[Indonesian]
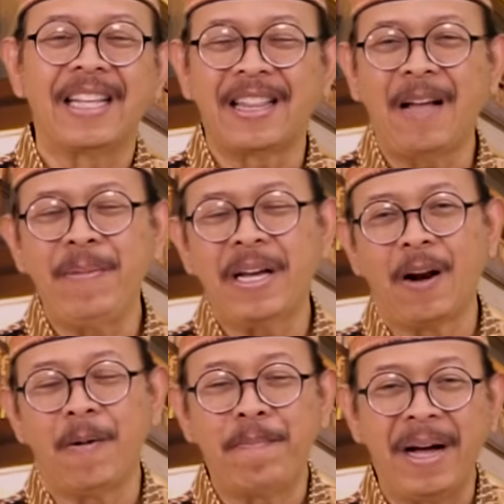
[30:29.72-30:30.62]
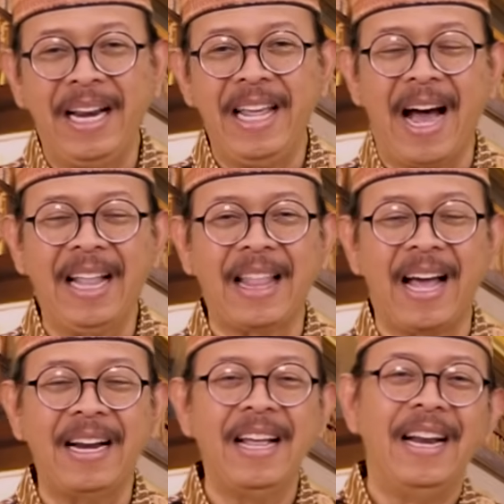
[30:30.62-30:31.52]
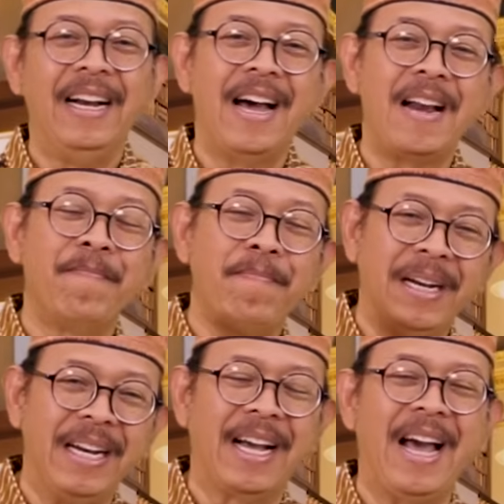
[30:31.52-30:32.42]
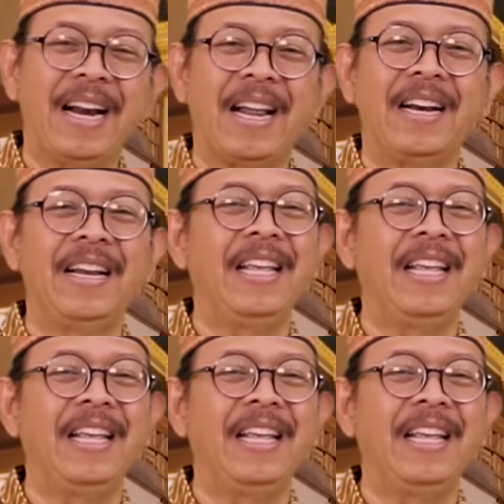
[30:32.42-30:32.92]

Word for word: tetapi kalau penglihatan dan pendengaran